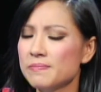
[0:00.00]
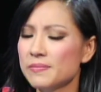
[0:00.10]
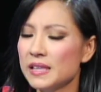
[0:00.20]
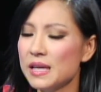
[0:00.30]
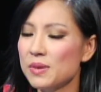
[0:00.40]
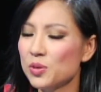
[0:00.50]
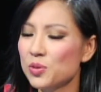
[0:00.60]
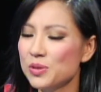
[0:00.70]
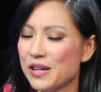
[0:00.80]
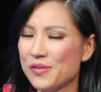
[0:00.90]
khi mà
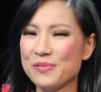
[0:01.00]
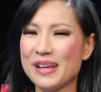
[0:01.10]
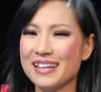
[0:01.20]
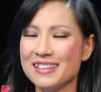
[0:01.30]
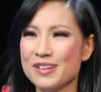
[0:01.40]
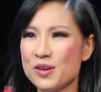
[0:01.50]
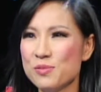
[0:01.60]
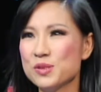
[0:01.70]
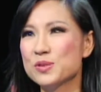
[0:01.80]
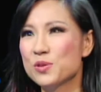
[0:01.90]
thu nhạc phẩm này thì có
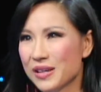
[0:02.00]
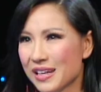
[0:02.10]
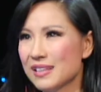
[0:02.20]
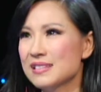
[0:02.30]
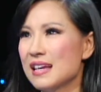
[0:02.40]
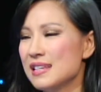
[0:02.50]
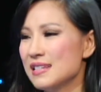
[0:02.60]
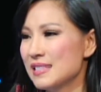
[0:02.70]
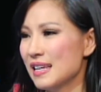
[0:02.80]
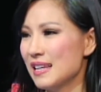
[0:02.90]
một số cái khán giả
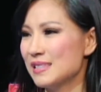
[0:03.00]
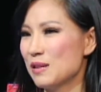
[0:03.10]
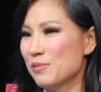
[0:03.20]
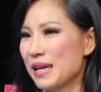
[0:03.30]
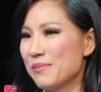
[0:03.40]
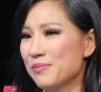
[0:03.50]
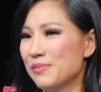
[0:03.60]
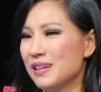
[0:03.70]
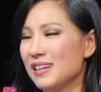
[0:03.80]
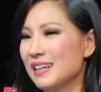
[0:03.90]
nhận xét là giọng em
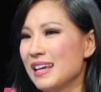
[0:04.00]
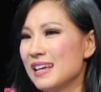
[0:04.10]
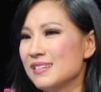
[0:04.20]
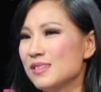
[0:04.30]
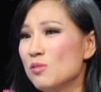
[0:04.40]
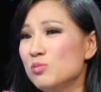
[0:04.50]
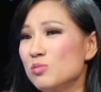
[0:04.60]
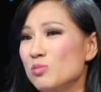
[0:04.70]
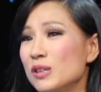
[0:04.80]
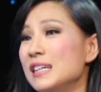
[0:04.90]
nghe giống
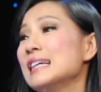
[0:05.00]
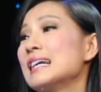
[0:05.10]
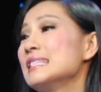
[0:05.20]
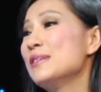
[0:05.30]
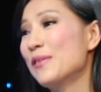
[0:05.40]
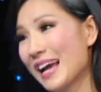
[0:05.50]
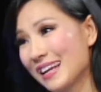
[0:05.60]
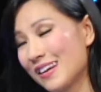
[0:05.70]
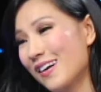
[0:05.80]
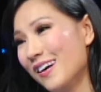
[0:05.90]
một người nữ ca sĩ nào
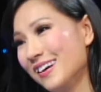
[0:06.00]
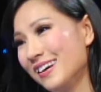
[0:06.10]
khác đó.